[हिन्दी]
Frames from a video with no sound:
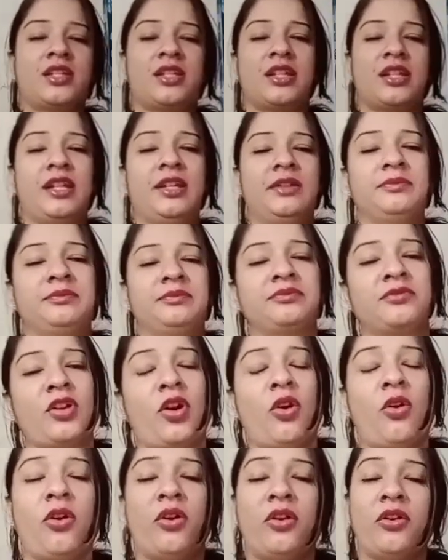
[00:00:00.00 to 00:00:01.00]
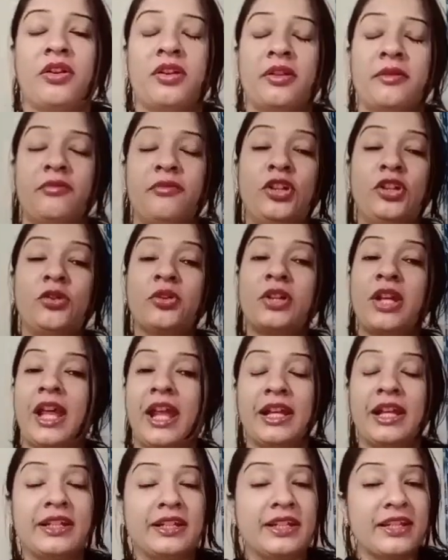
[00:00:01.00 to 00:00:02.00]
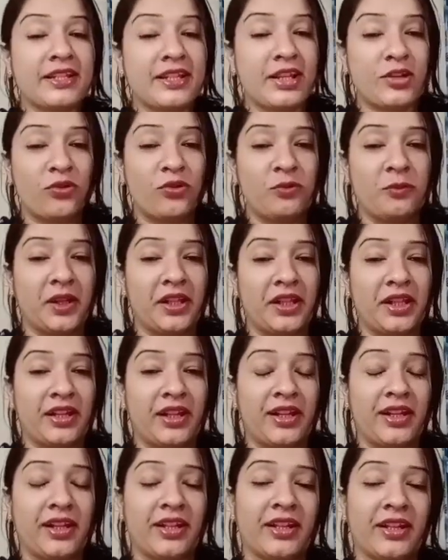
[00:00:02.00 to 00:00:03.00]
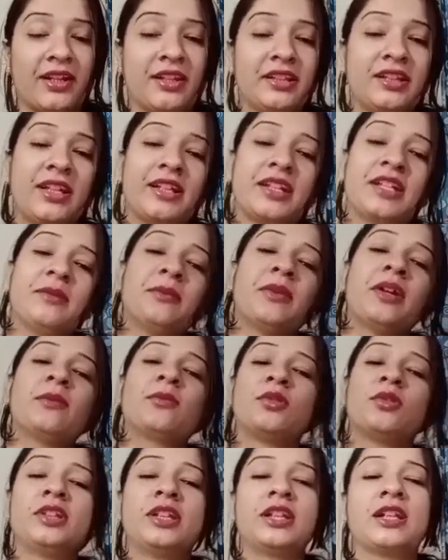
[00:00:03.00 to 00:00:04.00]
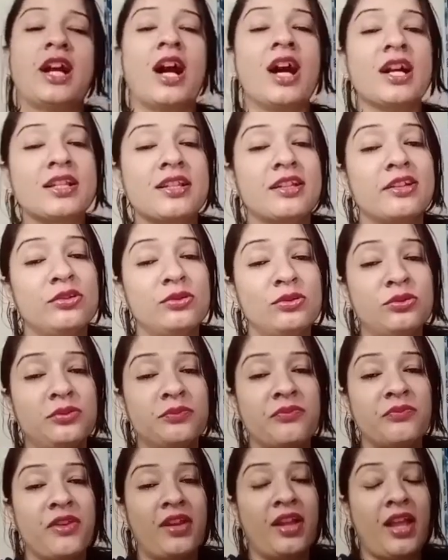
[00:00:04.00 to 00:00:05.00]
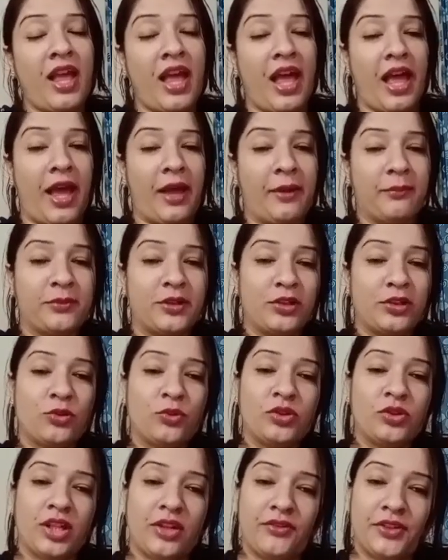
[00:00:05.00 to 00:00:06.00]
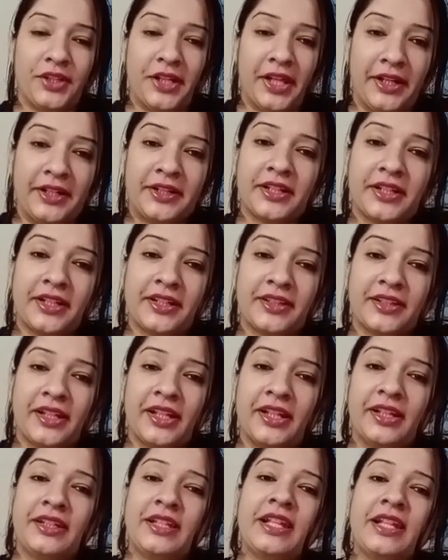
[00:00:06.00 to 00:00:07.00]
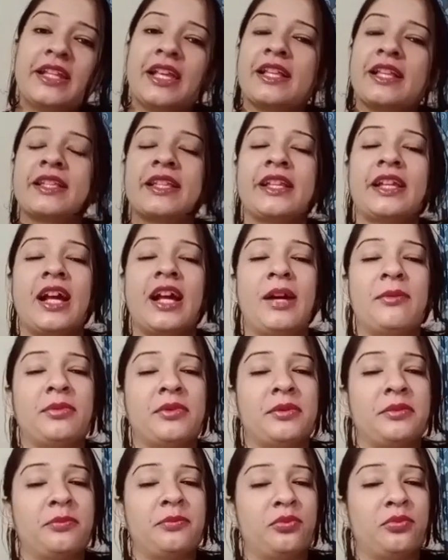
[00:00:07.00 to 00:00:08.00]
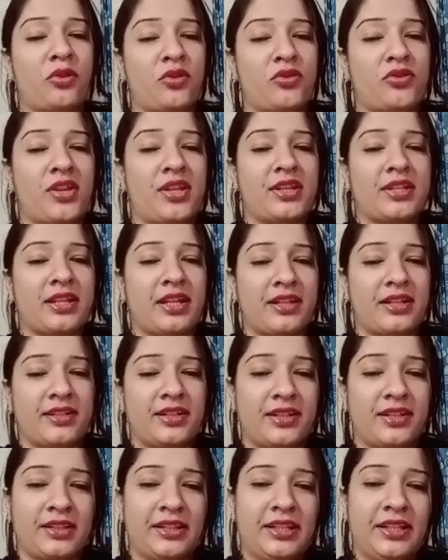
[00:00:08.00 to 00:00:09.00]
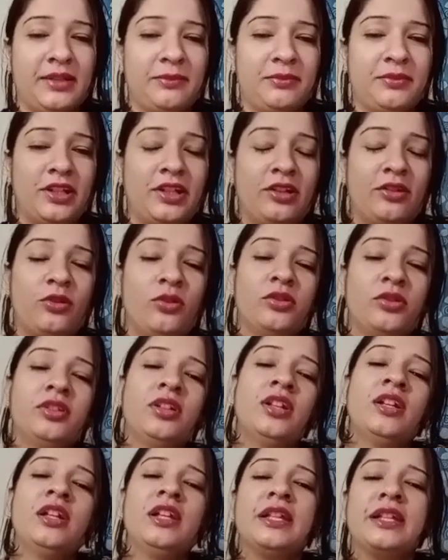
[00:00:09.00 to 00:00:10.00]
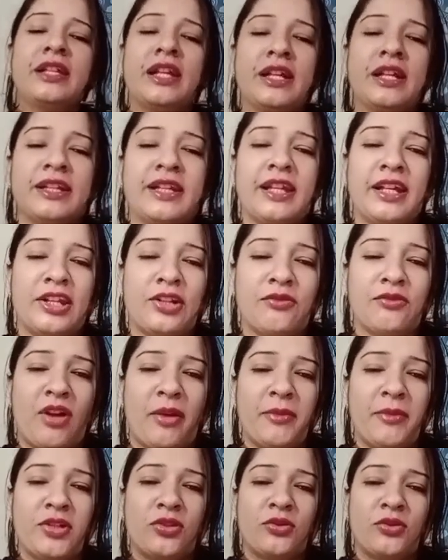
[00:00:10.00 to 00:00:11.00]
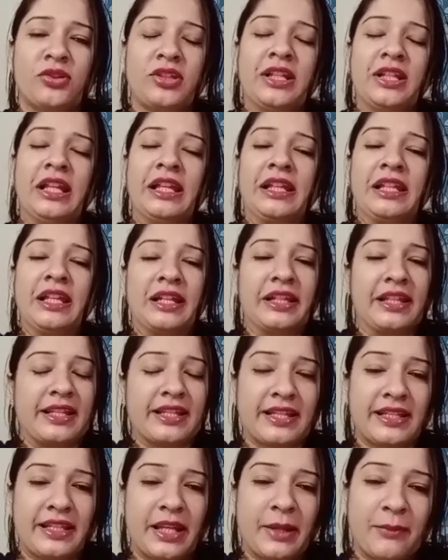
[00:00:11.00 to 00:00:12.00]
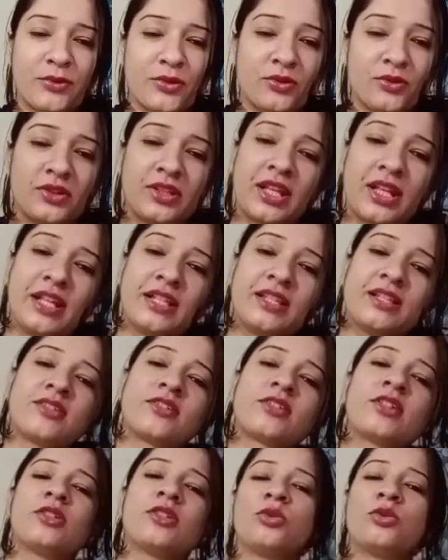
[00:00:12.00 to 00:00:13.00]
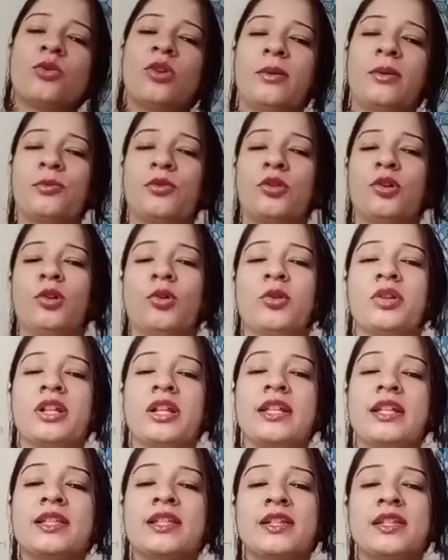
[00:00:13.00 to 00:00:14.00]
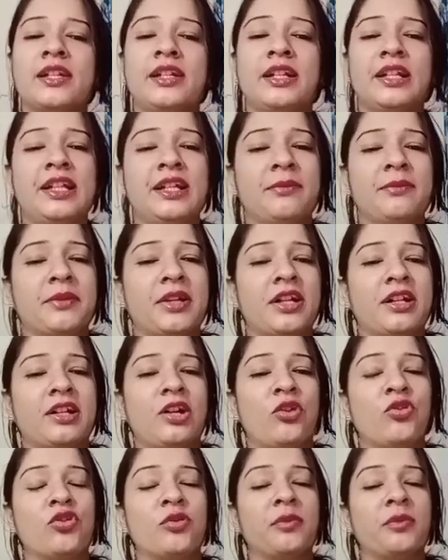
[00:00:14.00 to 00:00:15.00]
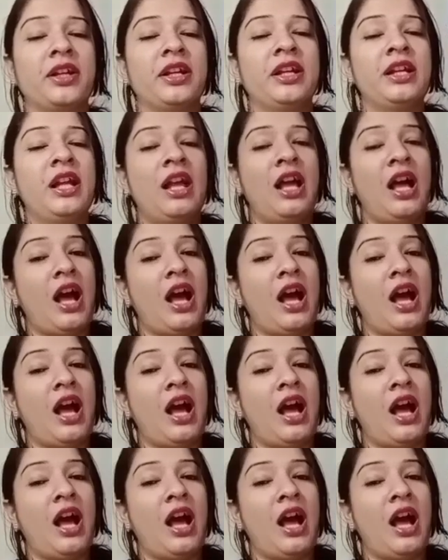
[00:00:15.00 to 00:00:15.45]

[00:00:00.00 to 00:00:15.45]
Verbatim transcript: ठीक है और वीडियो के एंड तक ज़रूर बने रहिएगा ताकि मैं आपको दिखा सकूं ऐप के थ्रू नेविगेट करके कि कैसे आप प्रोसेस कर सकते हैं अपना लोन क्या क्या रिक्वायरमेंट्स होती हैं क्या क्या स्टेप्स होते हैं जिसके थ्रू आपको लोन इंस्टेंटली आपके अकाउंट में